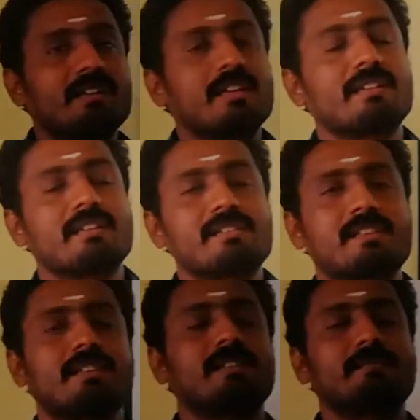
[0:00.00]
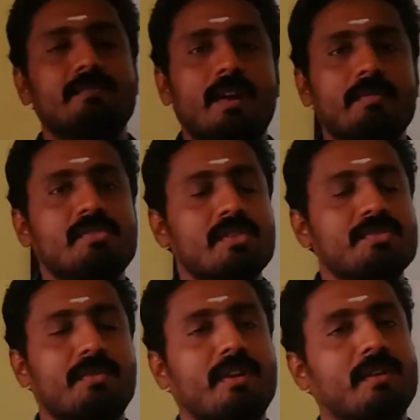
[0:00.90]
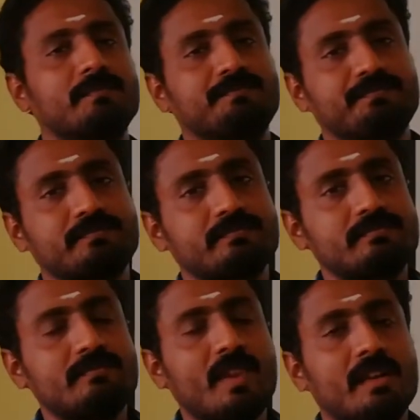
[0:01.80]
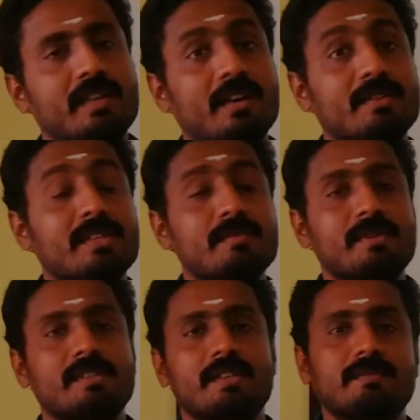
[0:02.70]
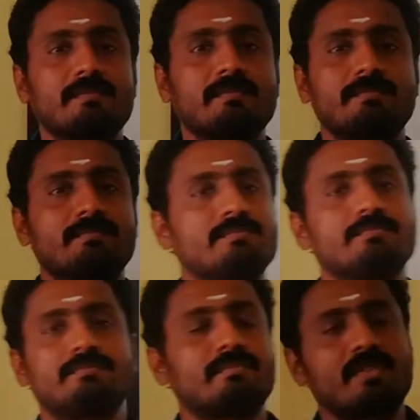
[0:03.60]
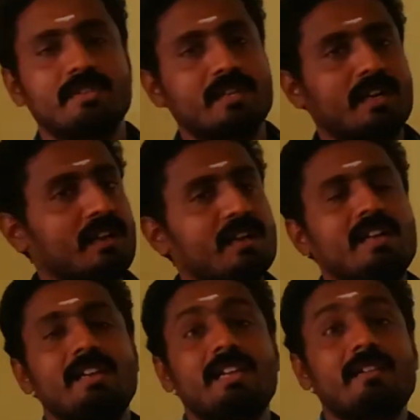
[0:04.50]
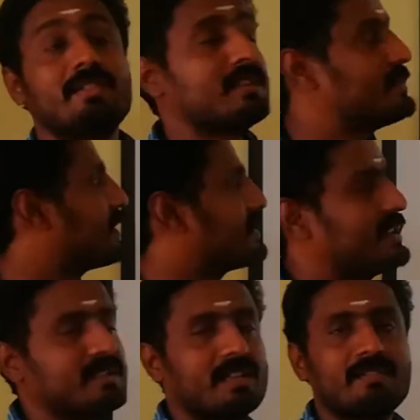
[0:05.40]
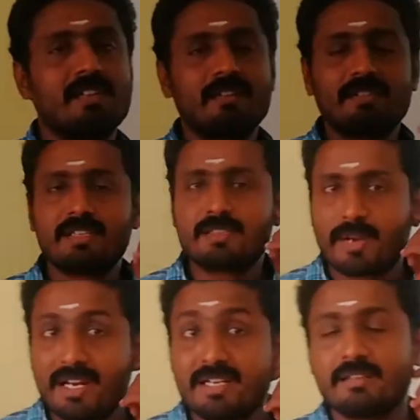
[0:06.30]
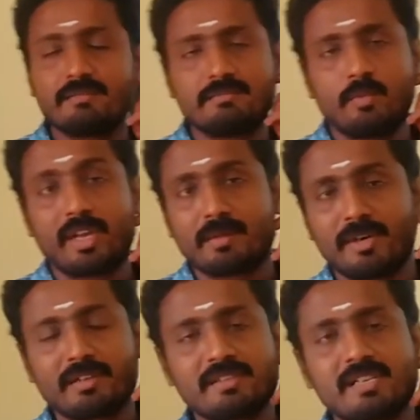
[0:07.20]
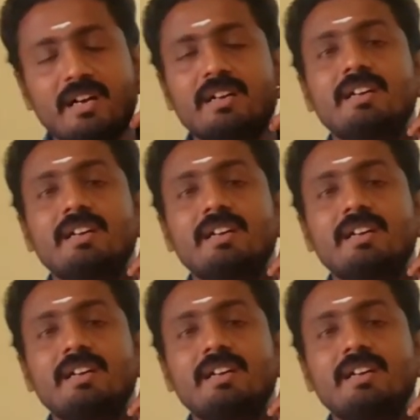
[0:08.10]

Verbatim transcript: இருந்துச்சு அப்படின்னு சொல்லி சொன்னாங்க எழுபத்தஞ்சு பர்சன்டேஜ் சரிங்களா இருபத்தஞ்சு பர்சன்டேஜ் அதாவது எழுபத்தஞ்சு பிளான்ட்டு உயரமாக இருந்துச்சான்